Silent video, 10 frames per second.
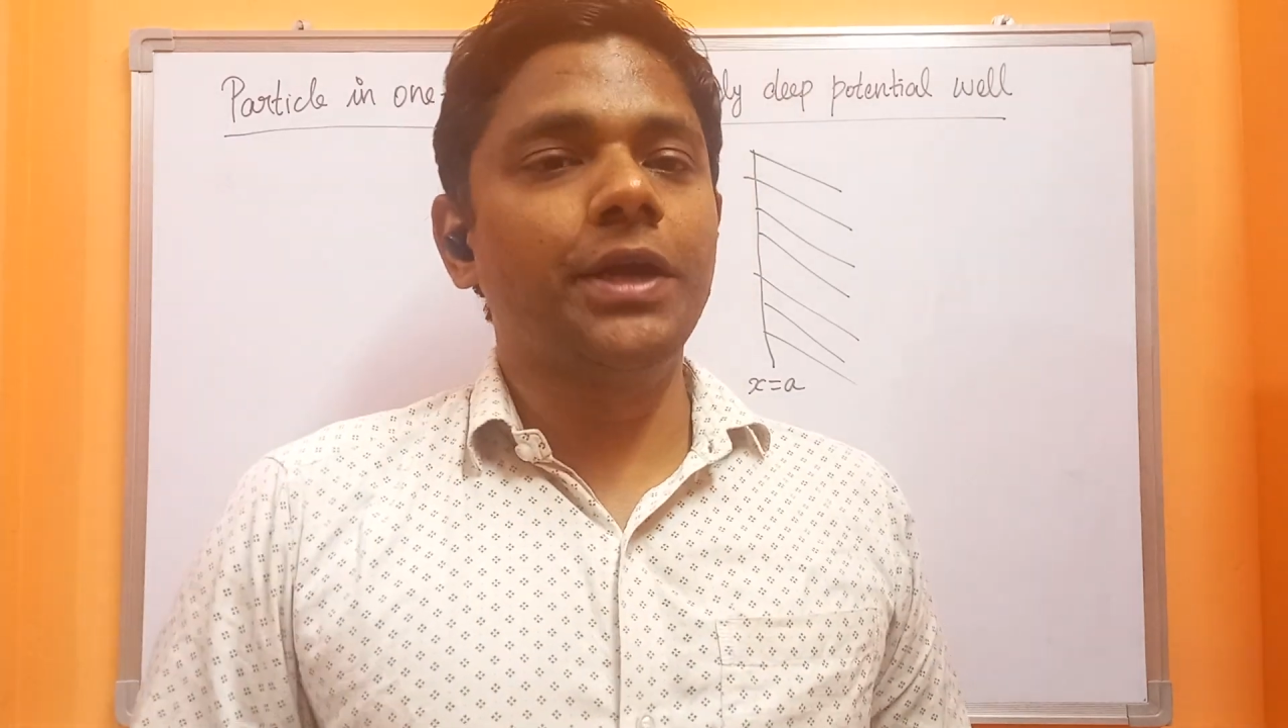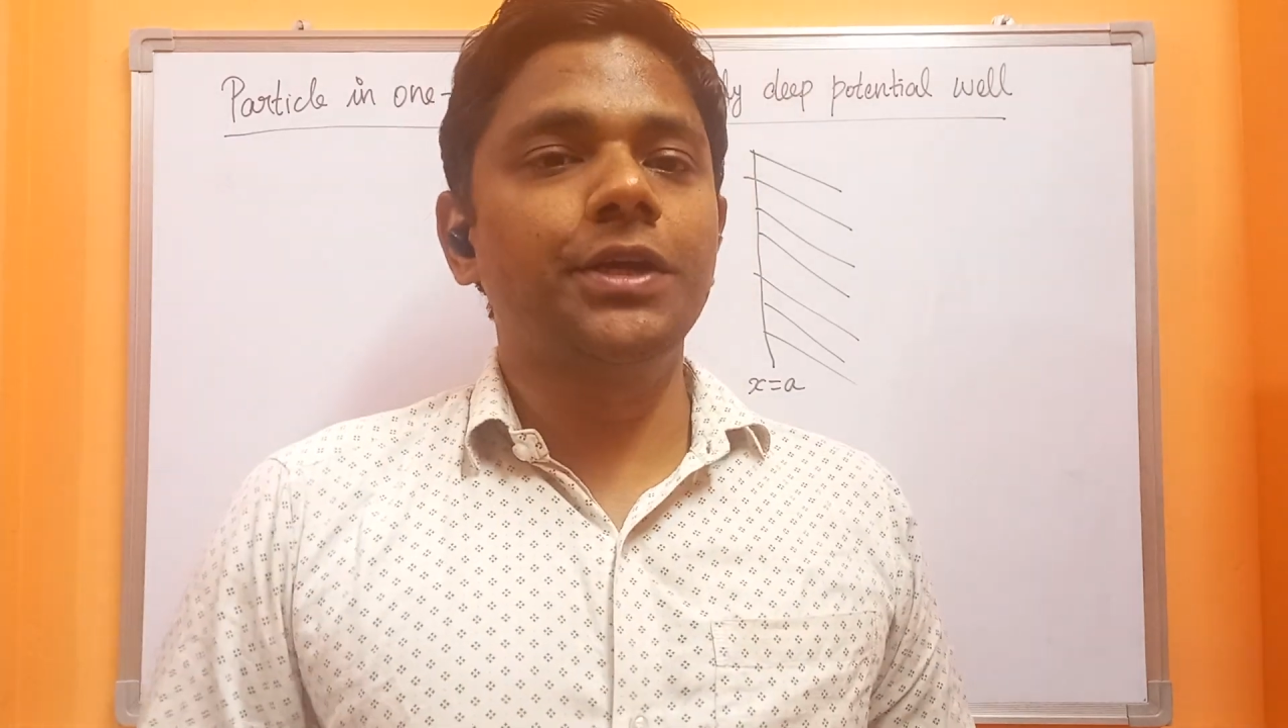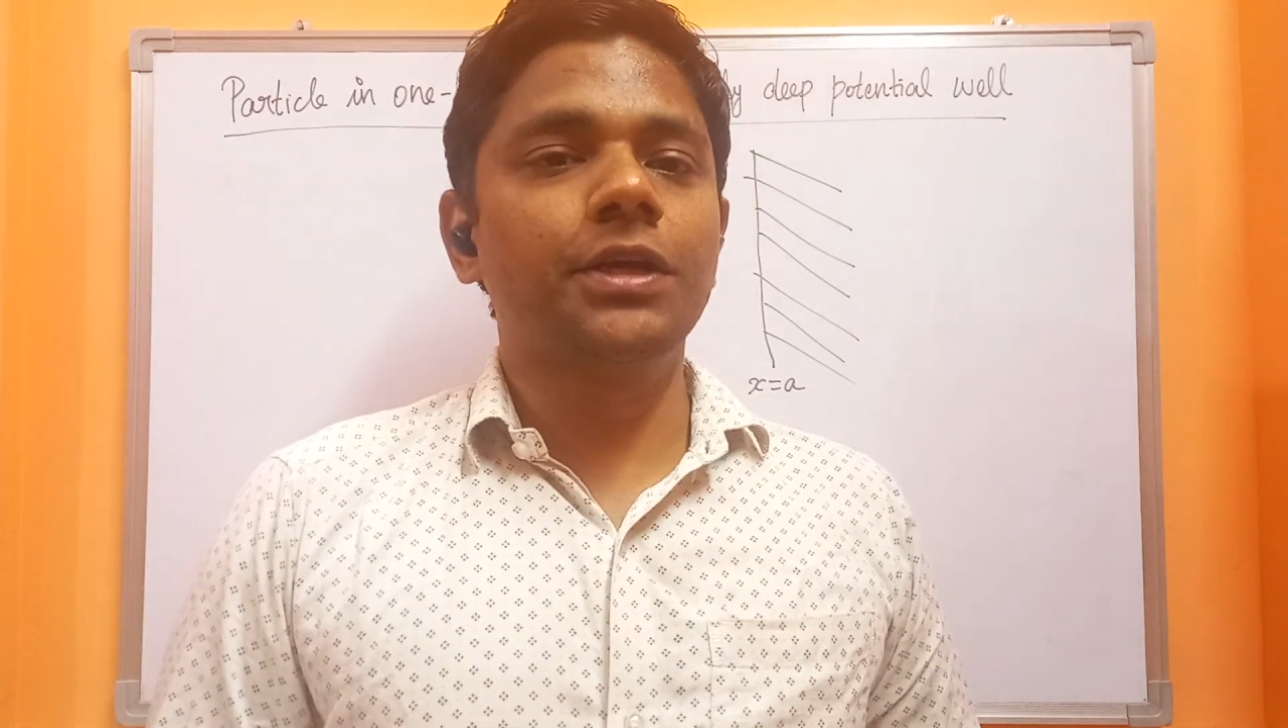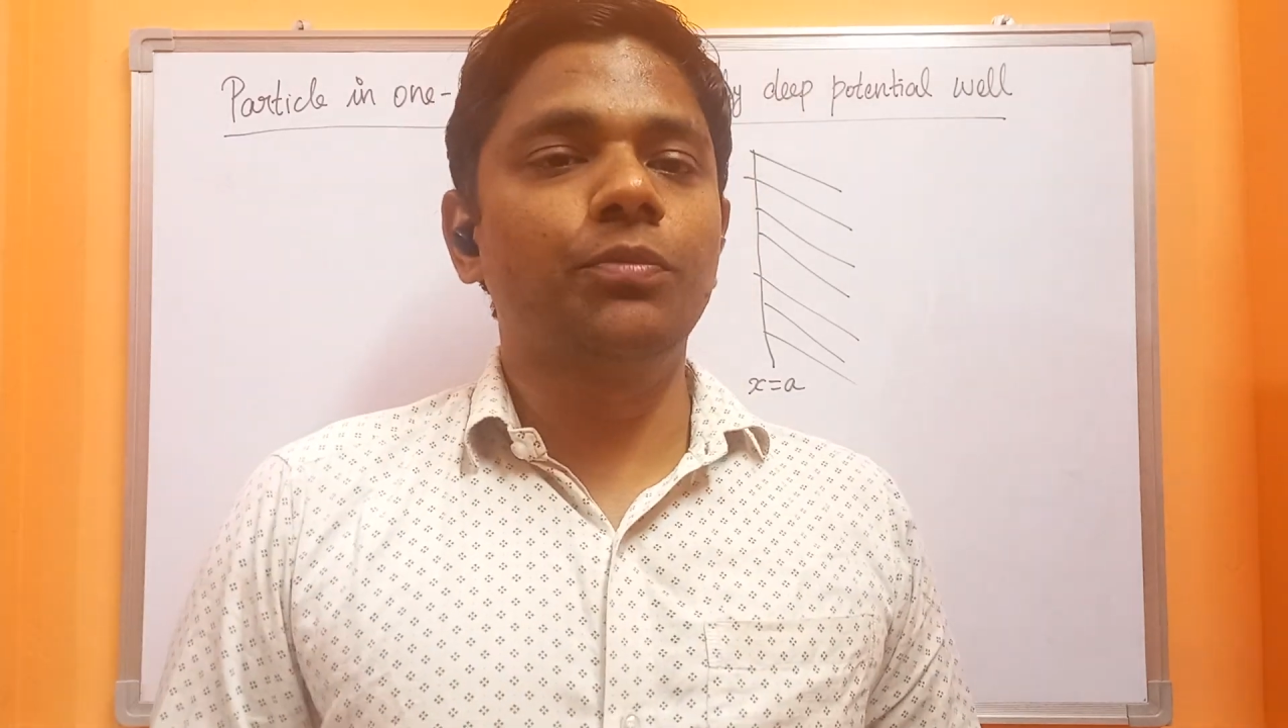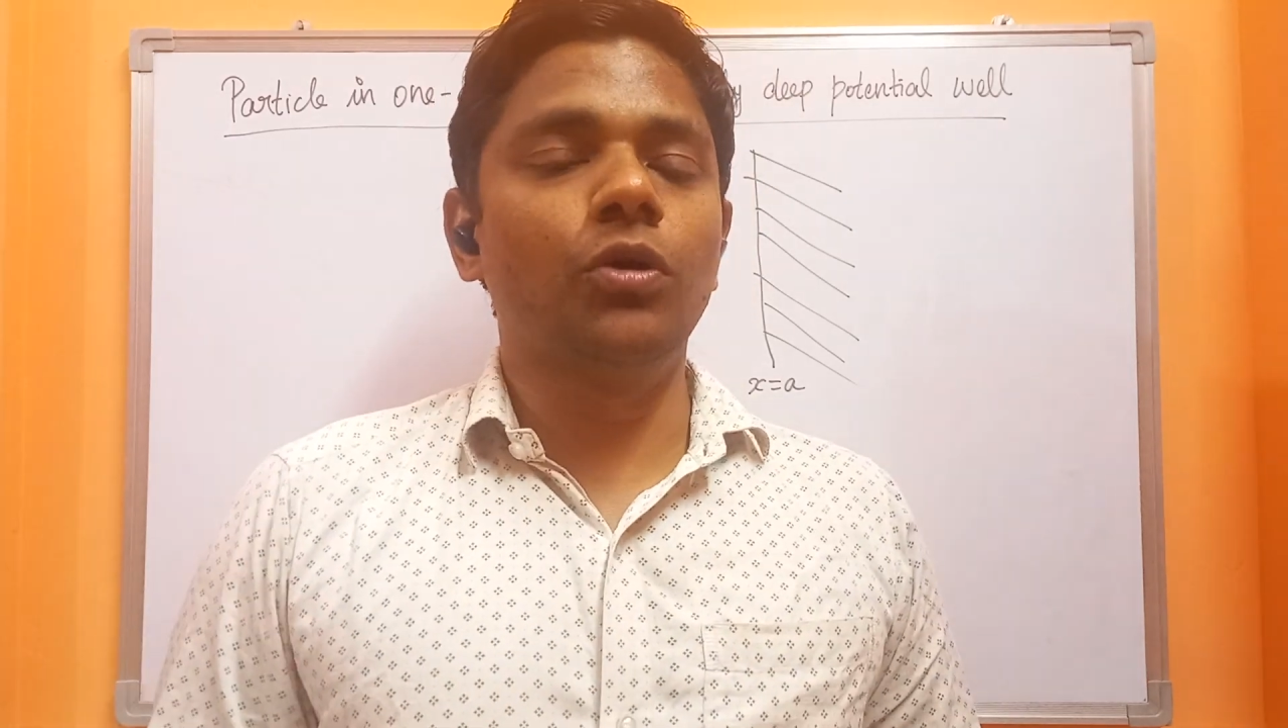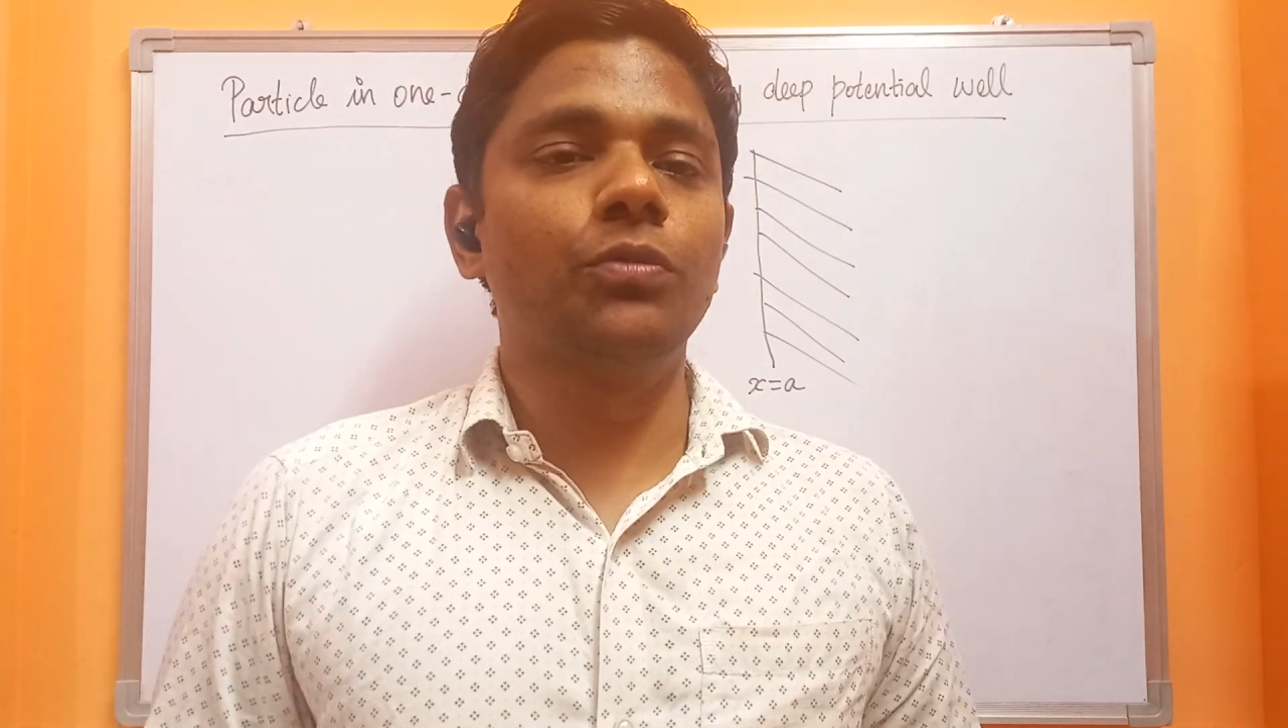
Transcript: பாயிண்ட்டுக்கு